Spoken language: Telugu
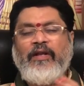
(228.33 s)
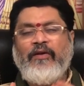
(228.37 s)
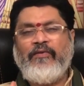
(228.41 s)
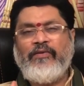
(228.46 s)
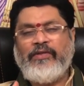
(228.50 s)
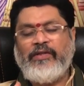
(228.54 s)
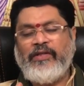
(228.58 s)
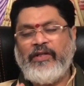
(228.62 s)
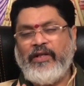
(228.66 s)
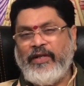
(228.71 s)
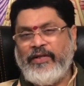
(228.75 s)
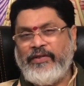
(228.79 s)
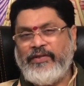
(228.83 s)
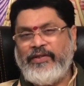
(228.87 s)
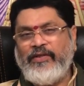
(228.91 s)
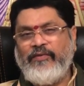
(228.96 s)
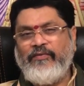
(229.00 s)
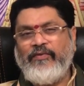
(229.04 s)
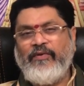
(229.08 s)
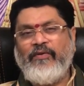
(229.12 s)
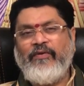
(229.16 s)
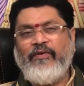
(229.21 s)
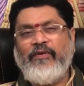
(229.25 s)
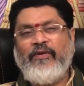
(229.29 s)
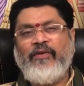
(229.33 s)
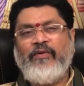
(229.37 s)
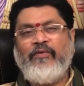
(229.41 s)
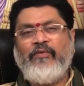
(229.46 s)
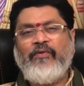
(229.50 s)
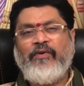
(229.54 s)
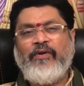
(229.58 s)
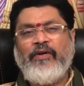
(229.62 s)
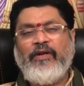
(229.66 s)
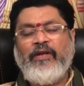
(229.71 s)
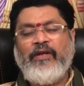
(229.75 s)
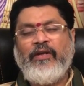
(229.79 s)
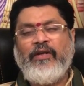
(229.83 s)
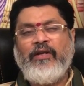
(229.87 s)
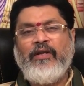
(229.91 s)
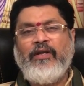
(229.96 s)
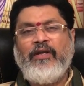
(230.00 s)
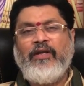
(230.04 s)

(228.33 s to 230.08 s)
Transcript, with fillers: రావాల్సిన ఆస్తి వ్యవహారం అనుకోండి